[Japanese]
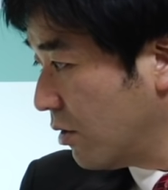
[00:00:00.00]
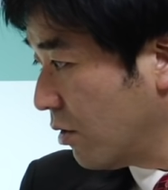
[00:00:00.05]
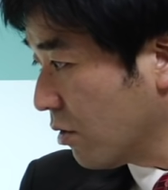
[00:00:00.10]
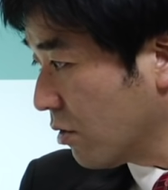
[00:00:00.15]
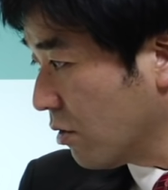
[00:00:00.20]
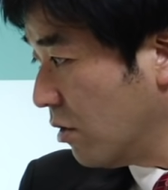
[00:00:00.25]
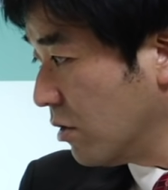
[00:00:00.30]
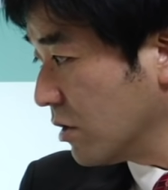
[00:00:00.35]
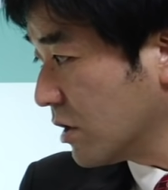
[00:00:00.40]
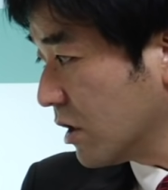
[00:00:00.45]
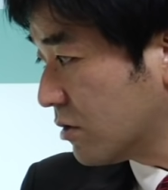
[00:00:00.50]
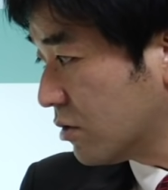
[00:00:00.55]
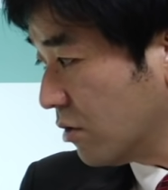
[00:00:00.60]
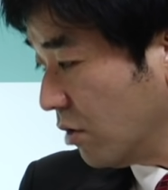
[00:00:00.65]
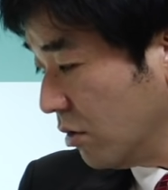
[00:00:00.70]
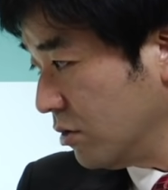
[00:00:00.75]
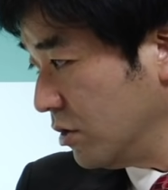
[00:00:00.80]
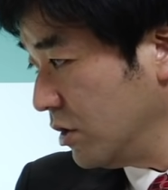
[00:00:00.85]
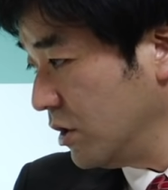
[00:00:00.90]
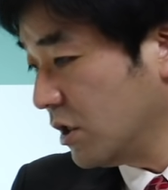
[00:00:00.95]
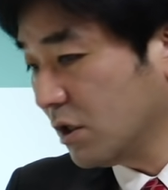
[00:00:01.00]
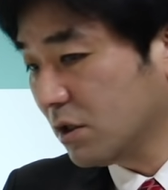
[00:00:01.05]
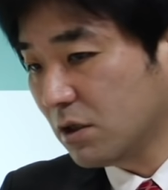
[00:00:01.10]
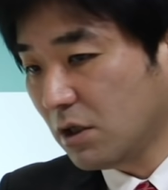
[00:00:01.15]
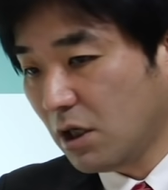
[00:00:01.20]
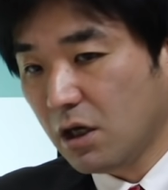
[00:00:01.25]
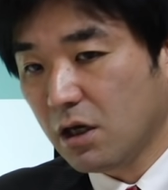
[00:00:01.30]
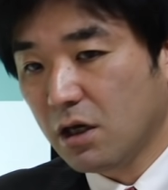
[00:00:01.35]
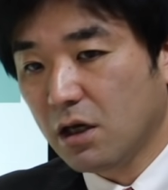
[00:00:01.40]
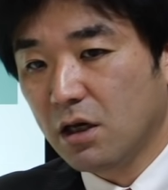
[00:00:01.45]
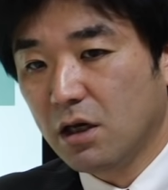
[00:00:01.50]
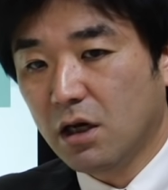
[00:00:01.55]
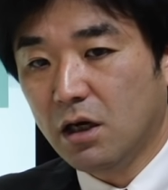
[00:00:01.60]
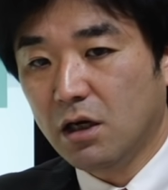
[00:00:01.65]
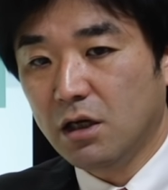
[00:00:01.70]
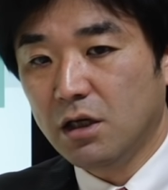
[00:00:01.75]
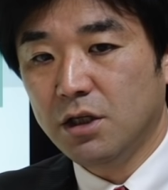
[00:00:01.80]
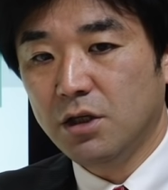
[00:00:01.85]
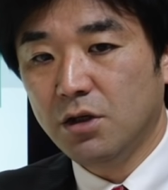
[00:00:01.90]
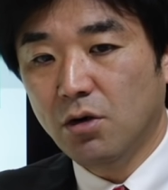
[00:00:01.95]
旅行客、特にですね、や
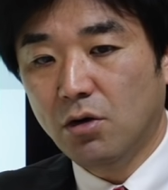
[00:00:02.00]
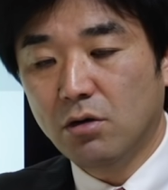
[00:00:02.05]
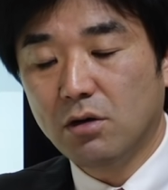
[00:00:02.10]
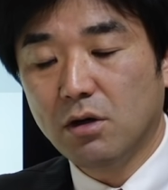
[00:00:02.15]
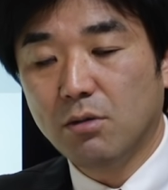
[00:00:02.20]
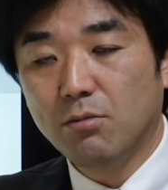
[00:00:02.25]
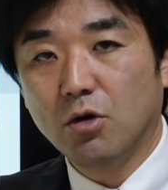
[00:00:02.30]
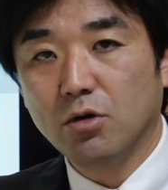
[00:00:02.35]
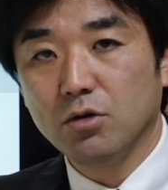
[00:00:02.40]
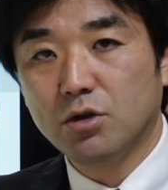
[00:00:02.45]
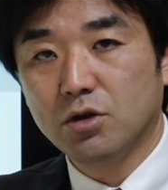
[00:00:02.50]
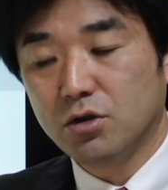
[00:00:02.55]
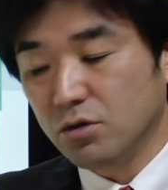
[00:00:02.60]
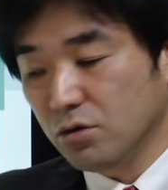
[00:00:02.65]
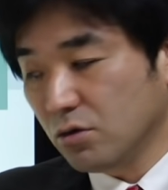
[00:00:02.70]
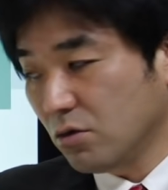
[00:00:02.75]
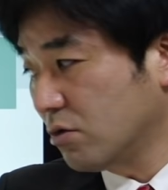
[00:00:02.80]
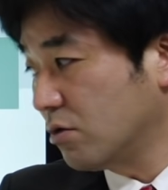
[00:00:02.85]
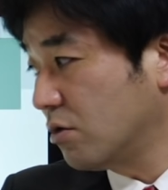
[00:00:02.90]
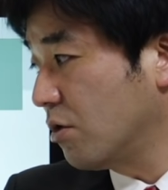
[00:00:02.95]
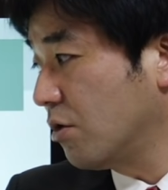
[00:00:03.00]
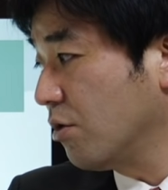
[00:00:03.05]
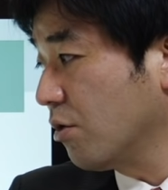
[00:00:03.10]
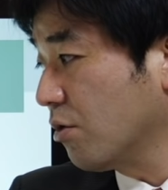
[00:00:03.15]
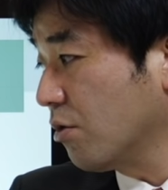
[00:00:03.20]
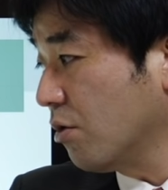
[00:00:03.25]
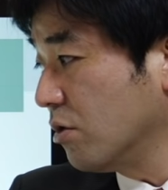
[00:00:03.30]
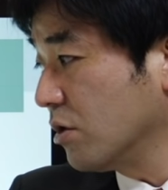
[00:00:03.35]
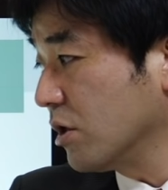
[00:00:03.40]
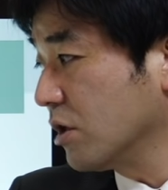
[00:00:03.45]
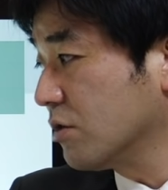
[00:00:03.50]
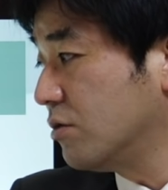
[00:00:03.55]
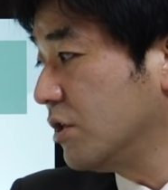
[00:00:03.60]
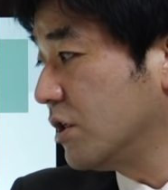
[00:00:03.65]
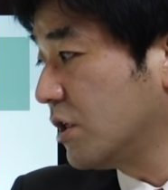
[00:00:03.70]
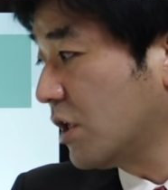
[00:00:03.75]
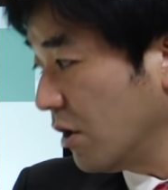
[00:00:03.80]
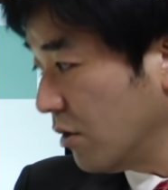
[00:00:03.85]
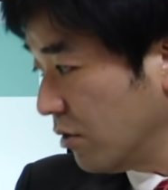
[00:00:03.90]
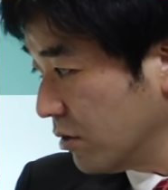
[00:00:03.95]
はり日本はもう中国の旅行客
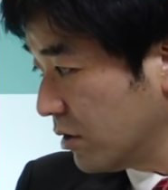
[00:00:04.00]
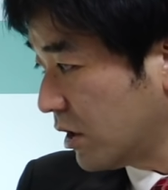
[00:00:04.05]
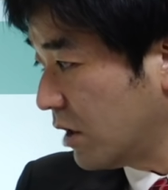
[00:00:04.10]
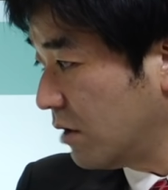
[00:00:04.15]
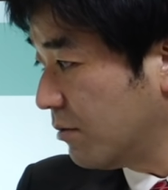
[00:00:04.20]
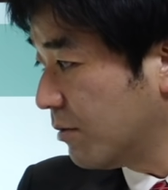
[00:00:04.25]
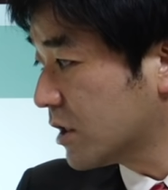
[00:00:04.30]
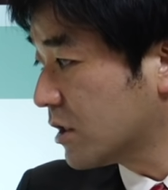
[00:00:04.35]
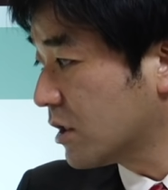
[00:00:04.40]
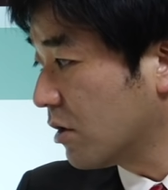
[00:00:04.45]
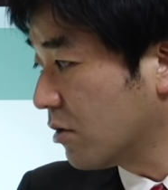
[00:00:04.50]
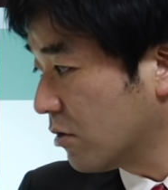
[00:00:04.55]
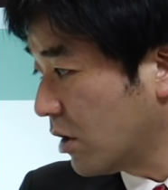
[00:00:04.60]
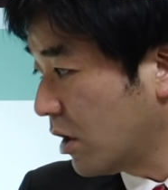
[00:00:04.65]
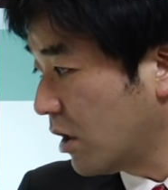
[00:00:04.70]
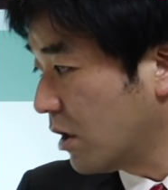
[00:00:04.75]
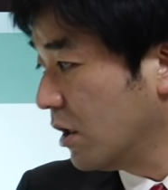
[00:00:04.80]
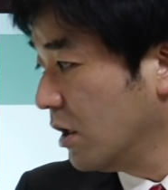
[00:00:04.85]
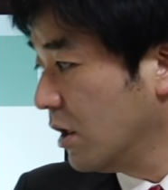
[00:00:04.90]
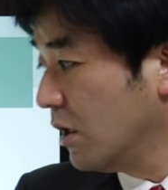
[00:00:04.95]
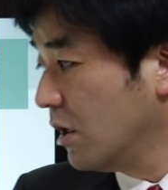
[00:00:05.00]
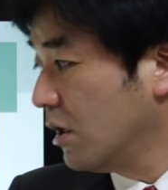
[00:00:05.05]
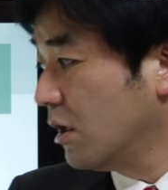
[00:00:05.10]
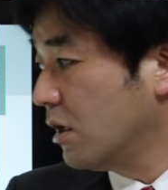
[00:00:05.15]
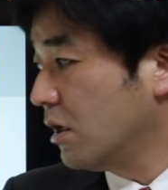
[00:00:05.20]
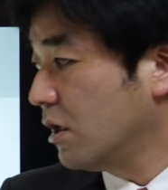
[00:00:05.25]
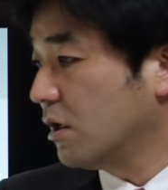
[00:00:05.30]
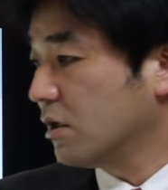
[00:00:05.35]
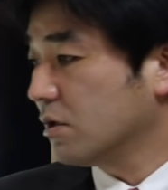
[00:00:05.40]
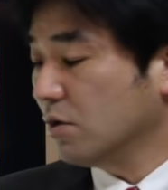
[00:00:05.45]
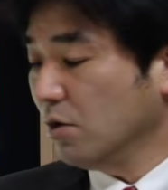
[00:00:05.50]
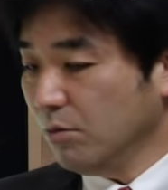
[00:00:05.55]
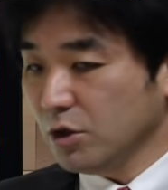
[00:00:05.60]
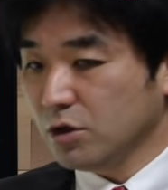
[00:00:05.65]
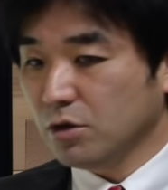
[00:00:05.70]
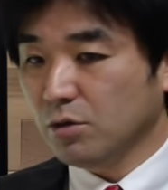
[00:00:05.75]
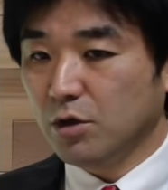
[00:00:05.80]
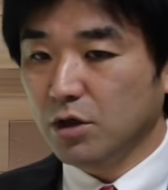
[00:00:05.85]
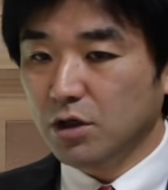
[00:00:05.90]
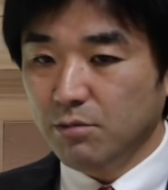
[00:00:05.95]
に頼っていましたので、えー、そ
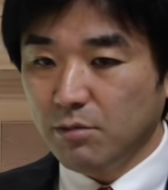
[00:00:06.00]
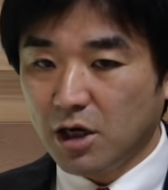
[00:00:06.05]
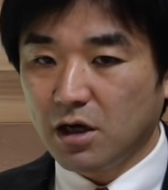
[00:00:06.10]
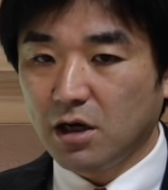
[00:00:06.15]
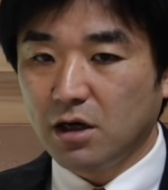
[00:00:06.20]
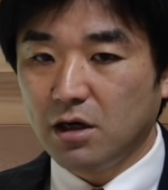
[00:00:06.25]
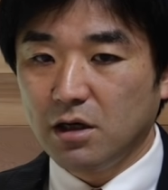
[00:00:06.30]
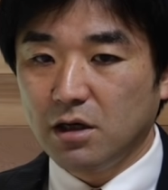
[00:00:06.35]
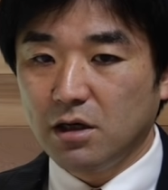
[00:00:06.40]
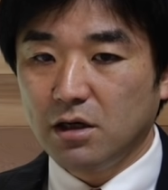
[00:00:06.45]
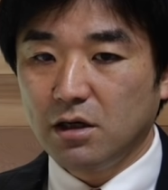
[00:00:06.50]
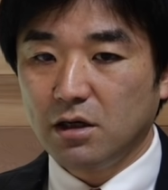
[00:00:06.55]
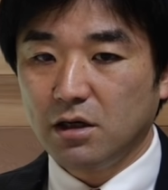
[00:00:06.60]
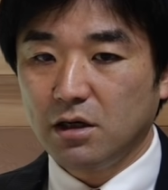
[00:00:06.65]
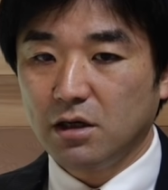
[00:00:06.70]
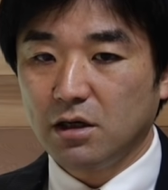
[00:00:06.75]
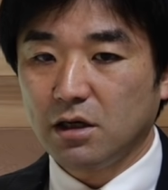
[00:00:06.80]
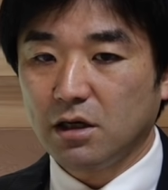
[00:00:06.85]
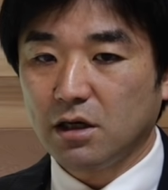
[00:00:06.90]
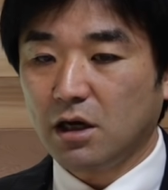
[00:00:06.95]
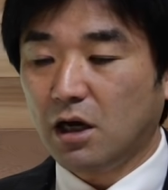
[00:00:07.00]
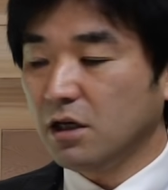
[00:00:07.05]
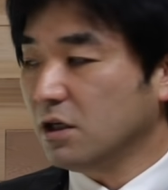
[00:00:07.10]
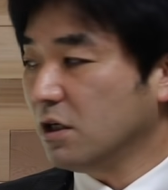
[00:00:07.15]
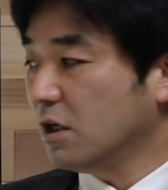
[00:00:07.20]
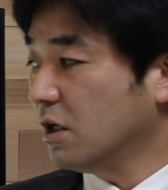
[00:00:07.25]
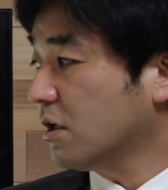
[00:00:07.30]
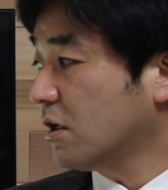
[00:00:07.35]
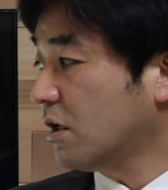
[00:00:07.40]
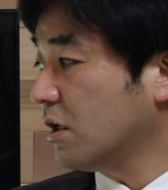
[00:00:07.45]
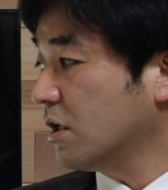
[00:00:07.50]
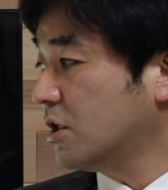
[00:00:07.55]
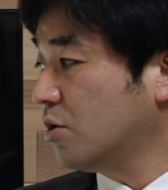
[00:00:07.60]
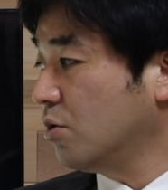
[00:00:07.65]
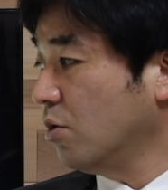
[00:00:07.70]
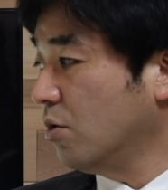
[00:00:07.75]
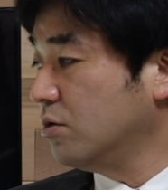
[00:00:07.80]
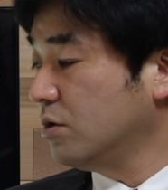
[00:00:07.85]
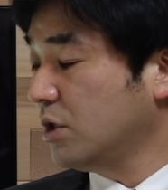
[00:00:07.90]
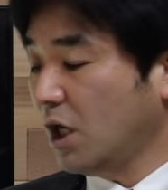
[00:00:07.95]
もそも今、えー、海外から
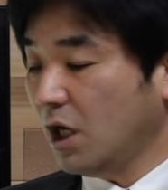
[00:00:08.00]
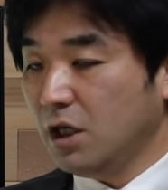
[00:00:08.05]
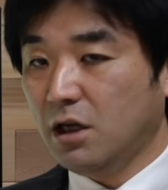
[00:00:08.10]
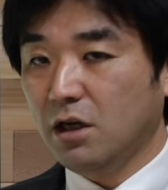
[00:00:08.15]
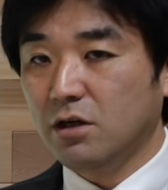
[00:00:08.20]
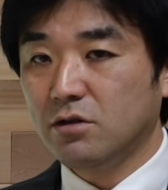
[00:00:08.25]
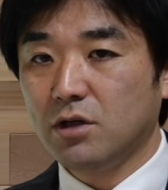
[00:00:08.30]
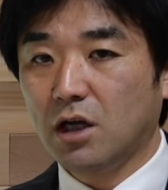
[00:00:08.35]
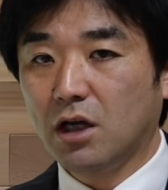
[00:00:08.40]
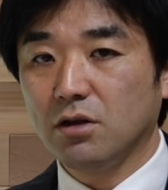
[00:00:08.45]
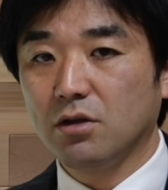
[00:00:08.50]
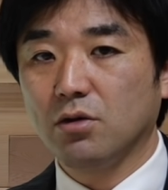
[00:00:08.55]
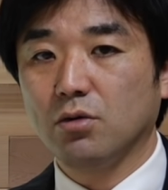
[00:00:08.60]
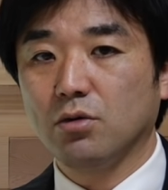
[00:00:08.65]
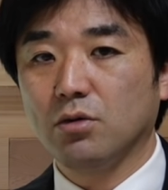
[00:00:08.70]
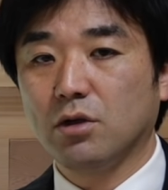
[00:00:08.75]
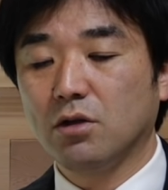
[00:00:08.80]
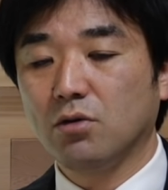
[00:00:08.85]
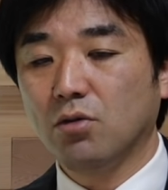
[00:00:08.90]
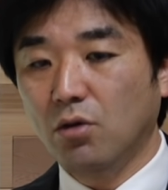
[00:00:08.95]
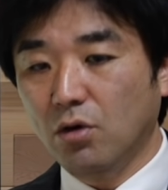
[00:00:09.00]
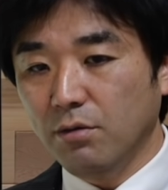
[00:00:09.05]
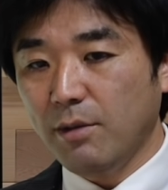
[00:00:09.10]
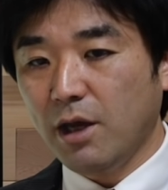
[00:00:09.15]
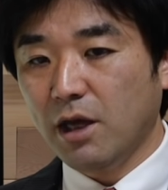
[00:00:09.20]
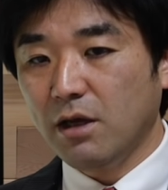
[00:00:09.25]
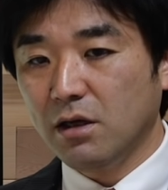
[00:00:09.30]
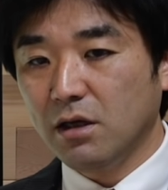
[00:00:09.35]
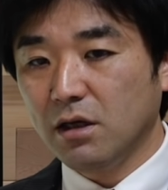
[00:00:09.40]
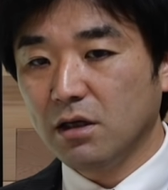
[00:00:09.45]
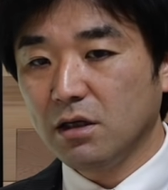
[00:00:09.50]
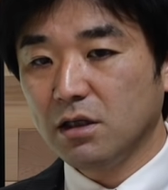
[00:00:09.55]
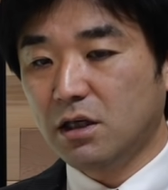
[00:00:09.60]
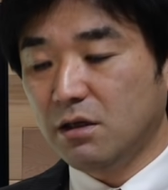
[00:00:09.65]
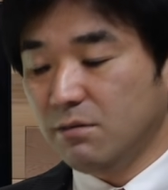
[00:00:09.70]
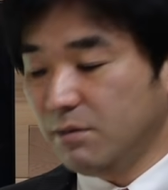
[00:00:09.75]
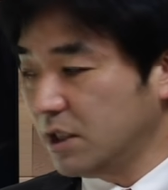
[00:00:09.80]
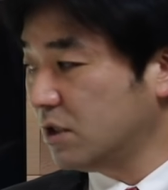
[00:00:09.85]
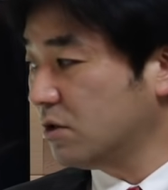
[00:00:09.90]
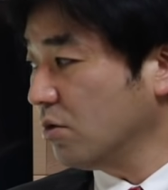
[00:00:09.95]
人を受け入れるなんてことは当面
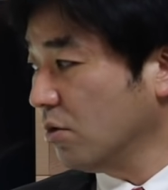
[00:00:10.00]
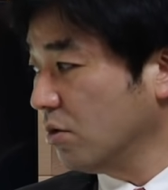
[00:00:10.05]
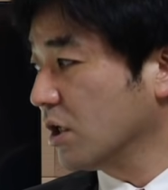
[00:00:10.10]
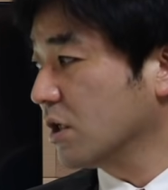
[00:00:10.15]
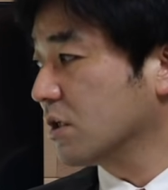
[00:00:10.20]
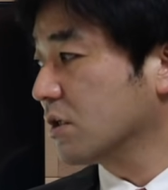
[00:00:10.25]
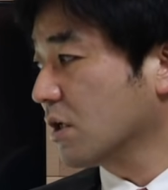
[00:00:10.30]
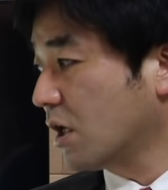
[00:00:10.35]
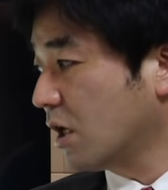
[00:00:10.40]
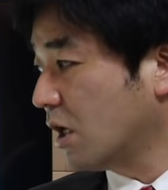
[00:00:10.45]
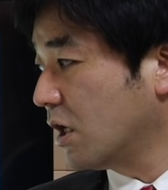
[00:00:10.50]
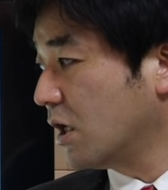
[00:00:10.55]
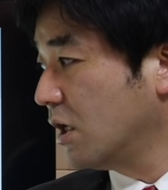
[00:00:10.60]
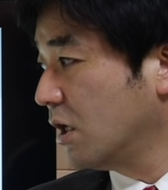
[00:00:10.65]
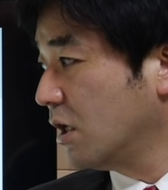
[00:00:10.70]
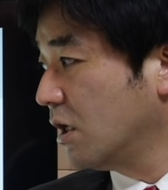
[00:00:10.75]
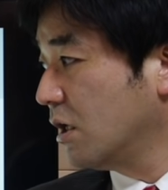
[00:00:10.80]
厳しそうですから、